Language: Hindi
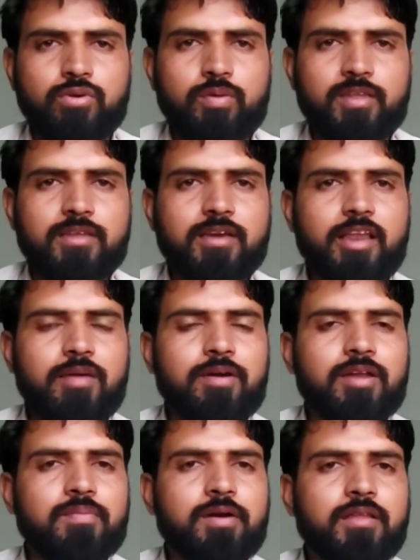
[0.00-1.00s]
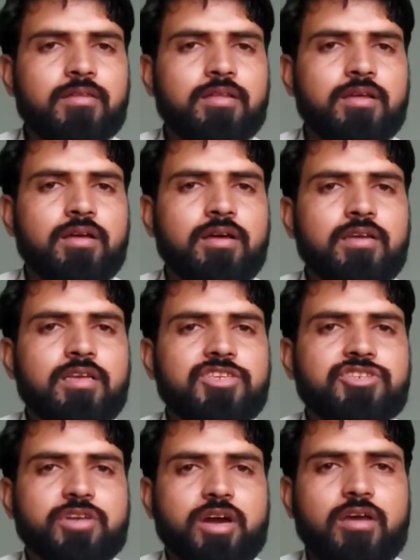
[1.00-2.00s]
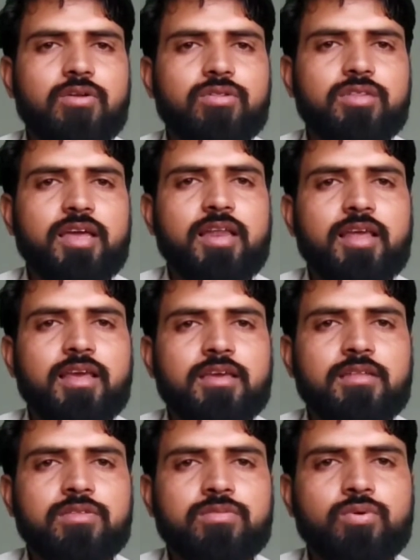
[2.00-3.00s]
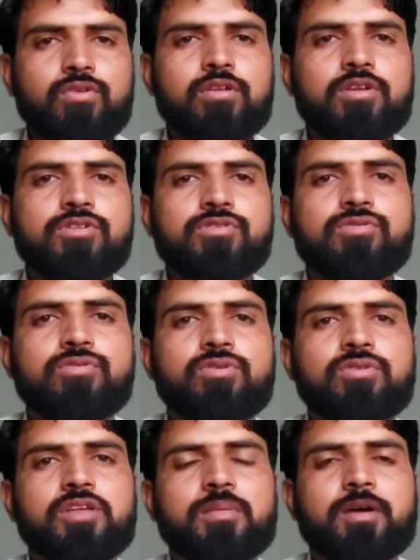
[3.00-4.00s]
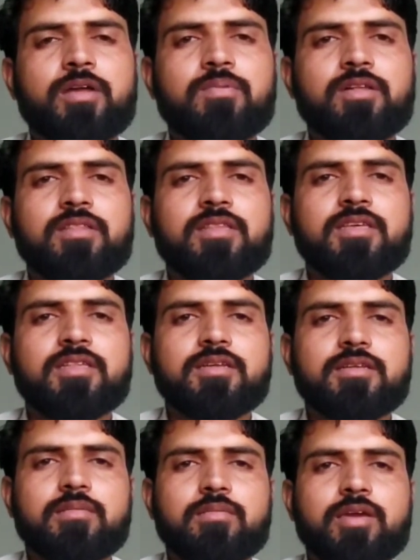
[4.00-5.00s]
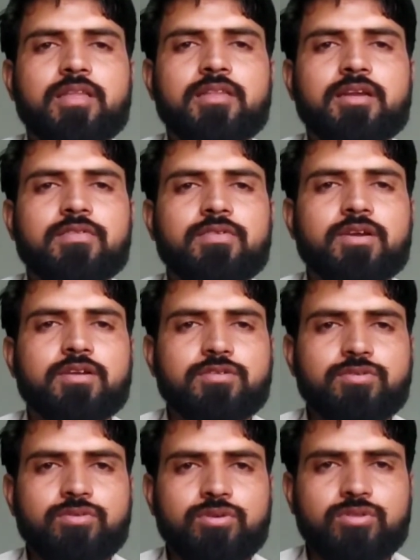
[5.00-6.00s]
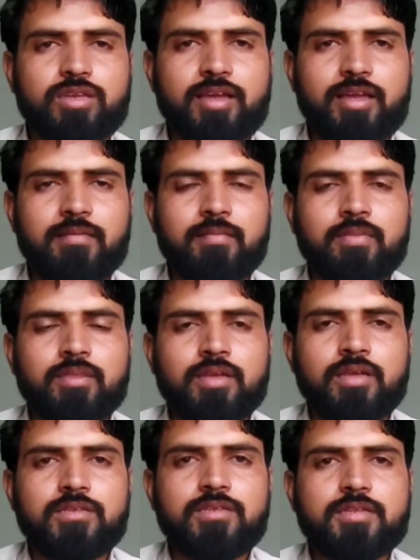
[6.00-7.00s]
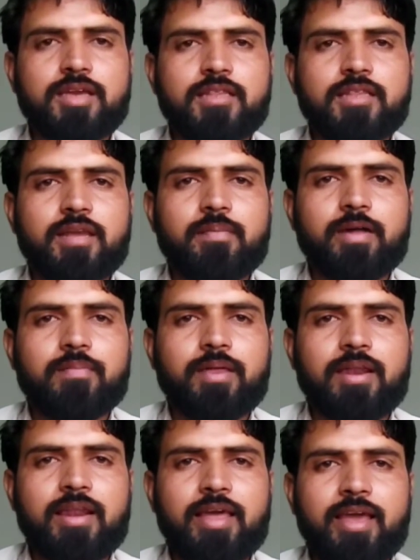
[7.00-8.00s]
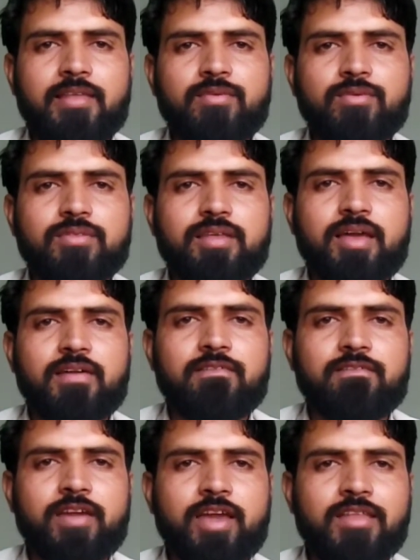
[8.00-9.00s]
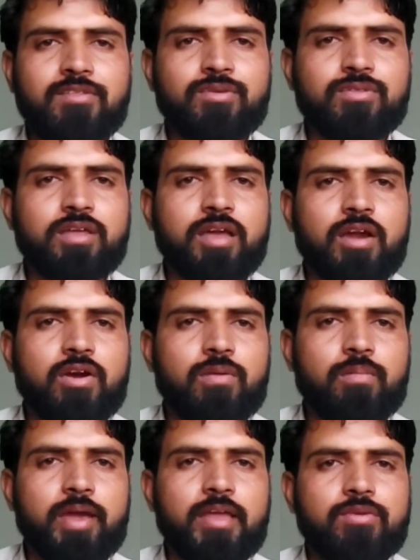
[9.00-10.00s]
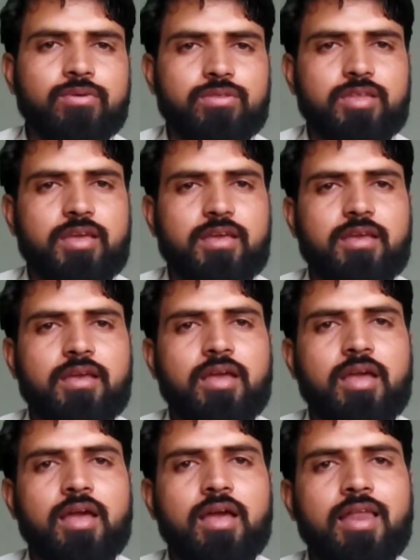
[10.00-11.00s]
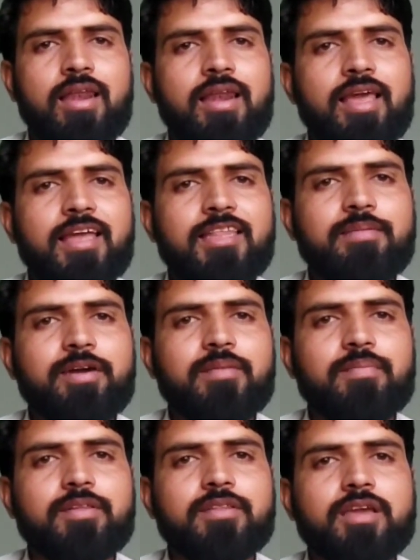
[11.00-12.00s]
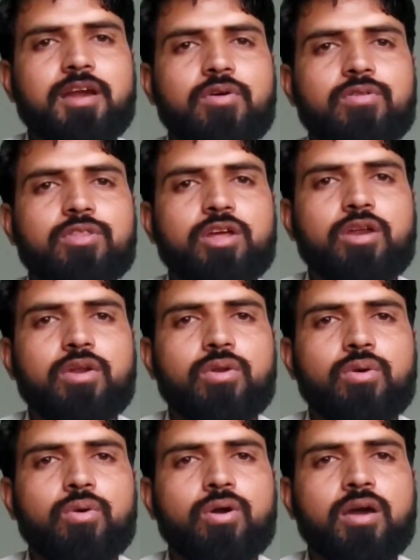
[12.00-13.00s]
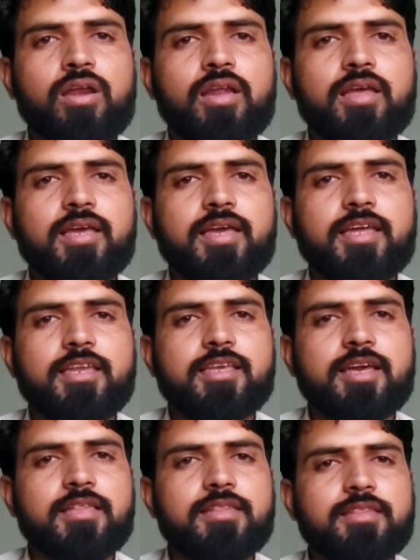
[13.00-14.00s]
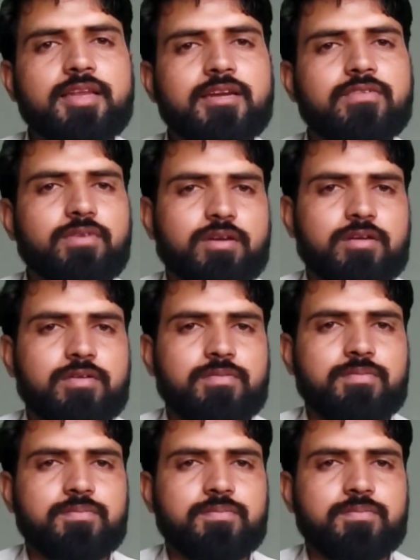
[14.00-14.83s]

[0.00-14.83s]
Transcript: तो बेसिकली हमारे पास ये चार होते हैं लेकिन मोस्टली जो यूज होते हैं हमारे पास तीन किस्म के नेटवर्क यूज होते हैं जिसके अंदर हमारे पास लैन होता है वैन होता है और मैन होता है लैन हमारे पास क्या होता है लोकल एरिया नेटवर्क